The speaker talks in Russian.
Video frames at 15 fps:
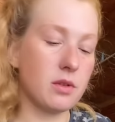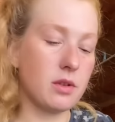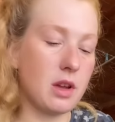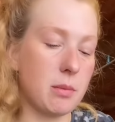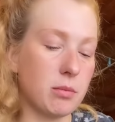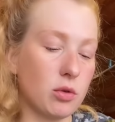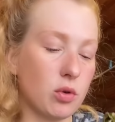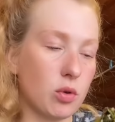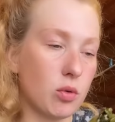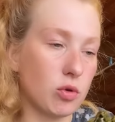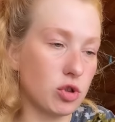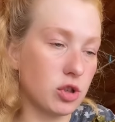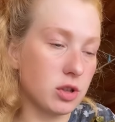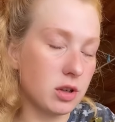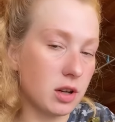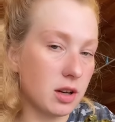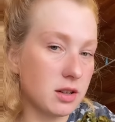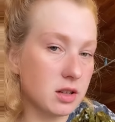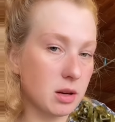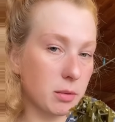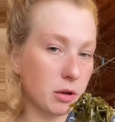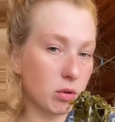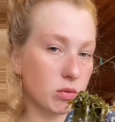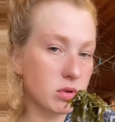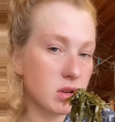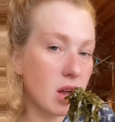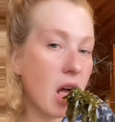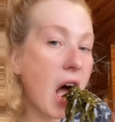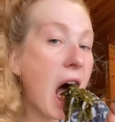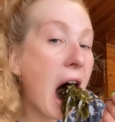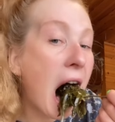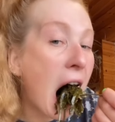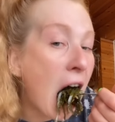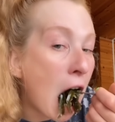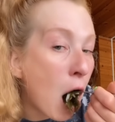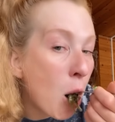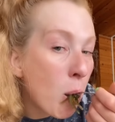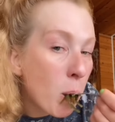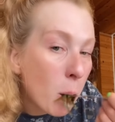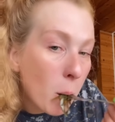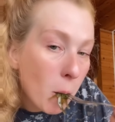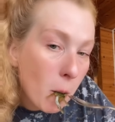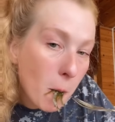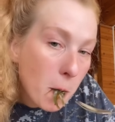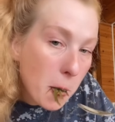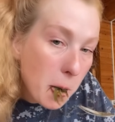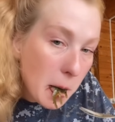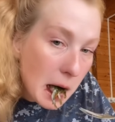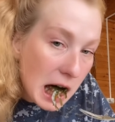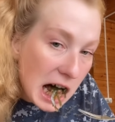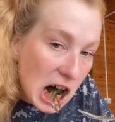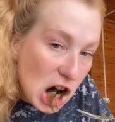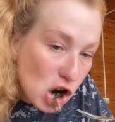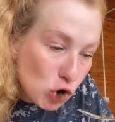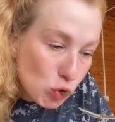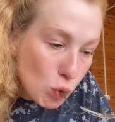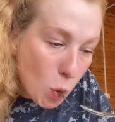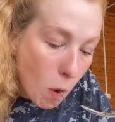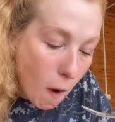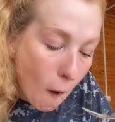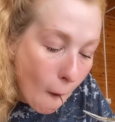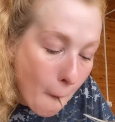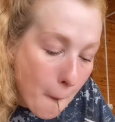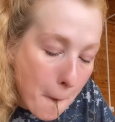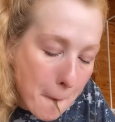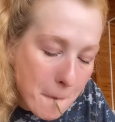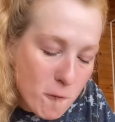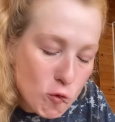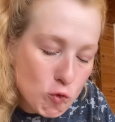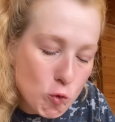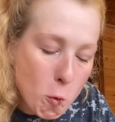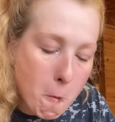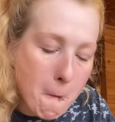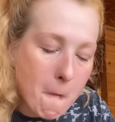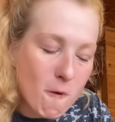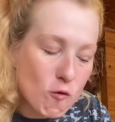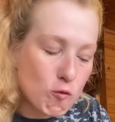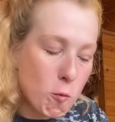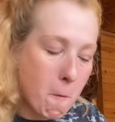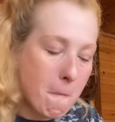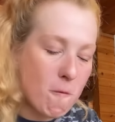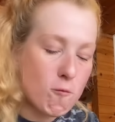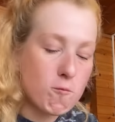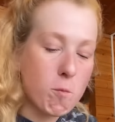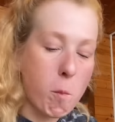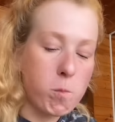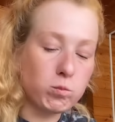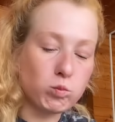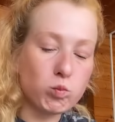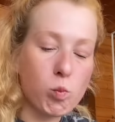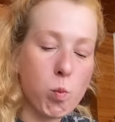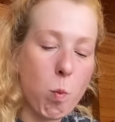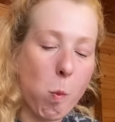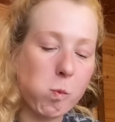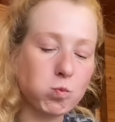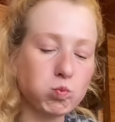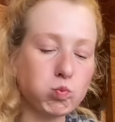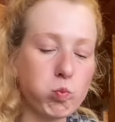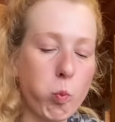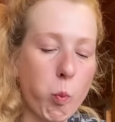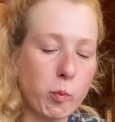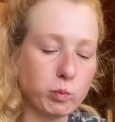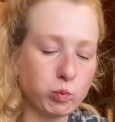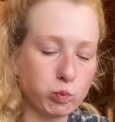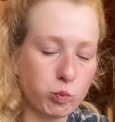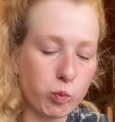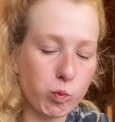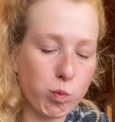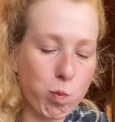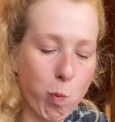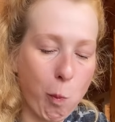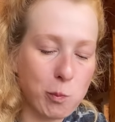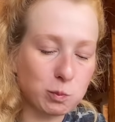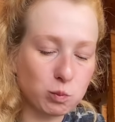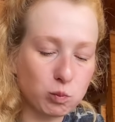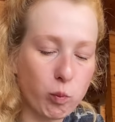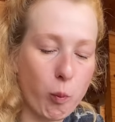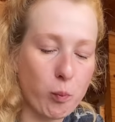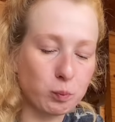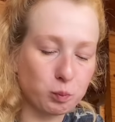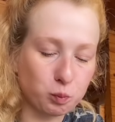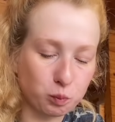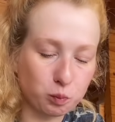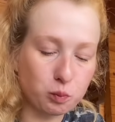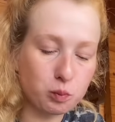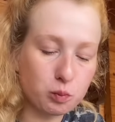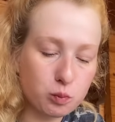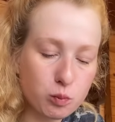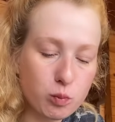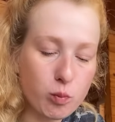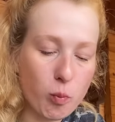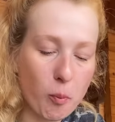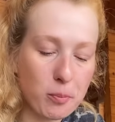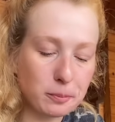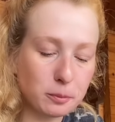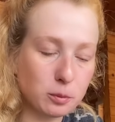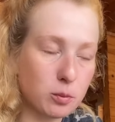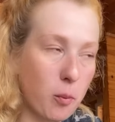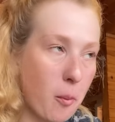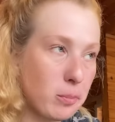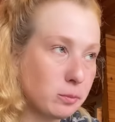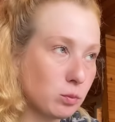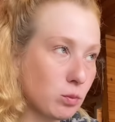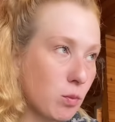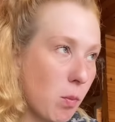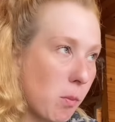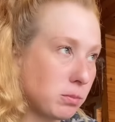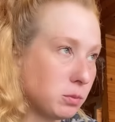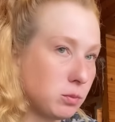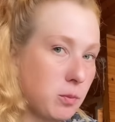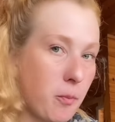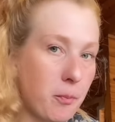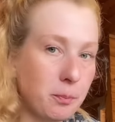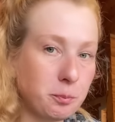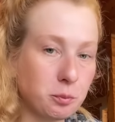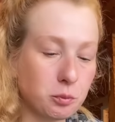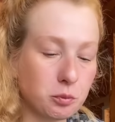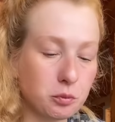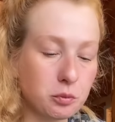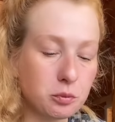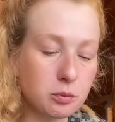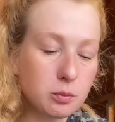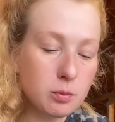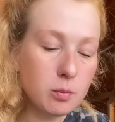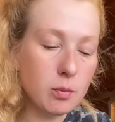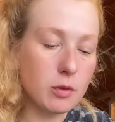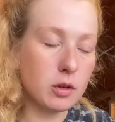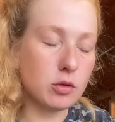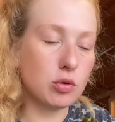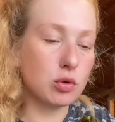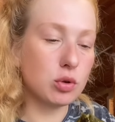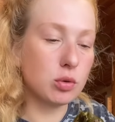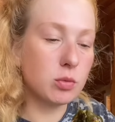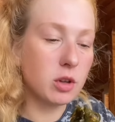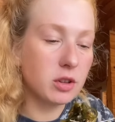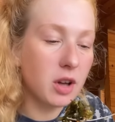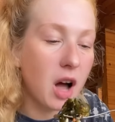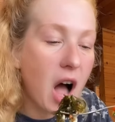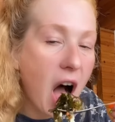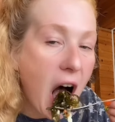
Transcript: Там много очень карельской продукции. Угу. Но она там не дешевая, я как посмотрела. Угу. Продукцию. Угу. Угу. Сумку. Угу. Да. А что сумка-то?